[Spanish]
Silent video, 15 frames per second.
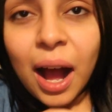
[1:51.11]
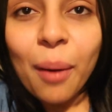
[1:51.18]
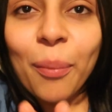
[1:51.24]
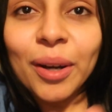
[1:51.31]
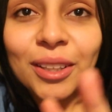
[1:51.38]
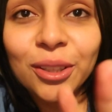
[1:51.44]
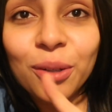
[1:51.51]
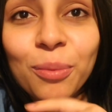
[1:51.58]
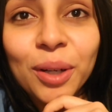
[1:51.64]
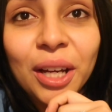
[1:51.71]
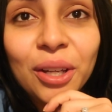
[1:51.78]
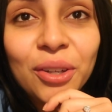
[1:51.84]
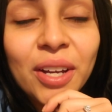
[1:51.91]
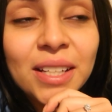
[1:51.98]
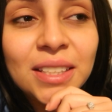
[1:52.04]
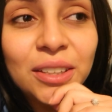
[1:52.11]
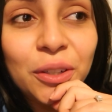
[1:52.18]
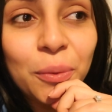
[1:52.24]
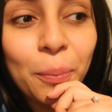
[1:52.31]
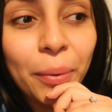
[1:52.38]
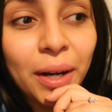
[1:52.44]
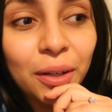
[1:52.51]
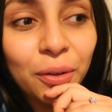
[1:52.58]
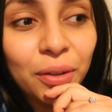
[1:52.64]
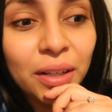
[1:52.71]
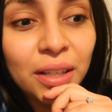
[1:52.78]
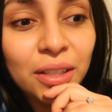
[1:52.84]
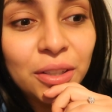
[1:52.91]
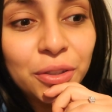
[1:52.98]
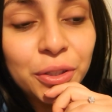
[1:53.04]
aparte como que yo ya sé comprar
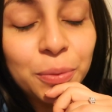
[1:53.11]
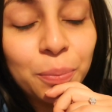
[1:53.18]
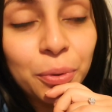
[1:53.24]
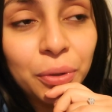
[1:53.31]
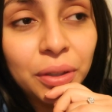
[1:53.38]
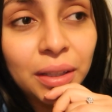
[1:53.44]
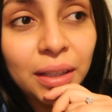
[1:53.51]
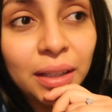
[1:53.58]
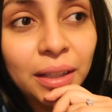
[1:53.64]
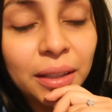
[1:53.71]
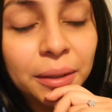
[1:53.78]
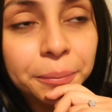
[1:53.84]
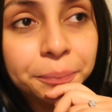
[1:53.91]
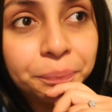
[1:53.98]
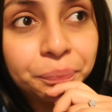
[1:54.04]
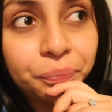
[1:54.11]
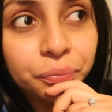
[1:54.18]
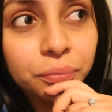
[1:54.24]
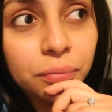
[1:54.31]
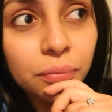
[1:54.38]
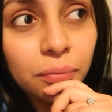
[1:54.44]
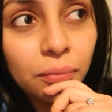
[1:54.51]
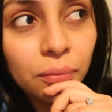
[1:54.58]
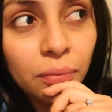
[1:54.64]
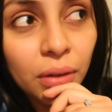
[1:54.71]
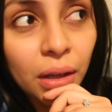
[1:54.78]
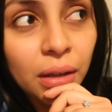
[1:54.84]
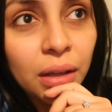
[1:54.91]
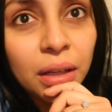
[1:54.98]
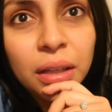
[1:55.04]
con ellos porque
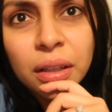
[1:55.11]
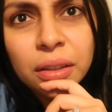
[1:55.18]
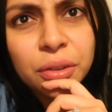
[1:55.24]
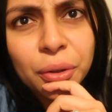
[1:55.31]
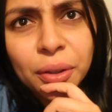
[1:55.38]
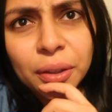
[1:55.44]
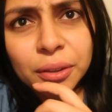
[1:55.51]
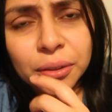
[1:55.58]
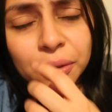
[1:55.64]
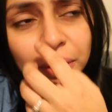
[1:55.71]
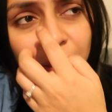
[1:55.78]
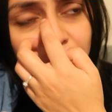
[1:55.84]
mm,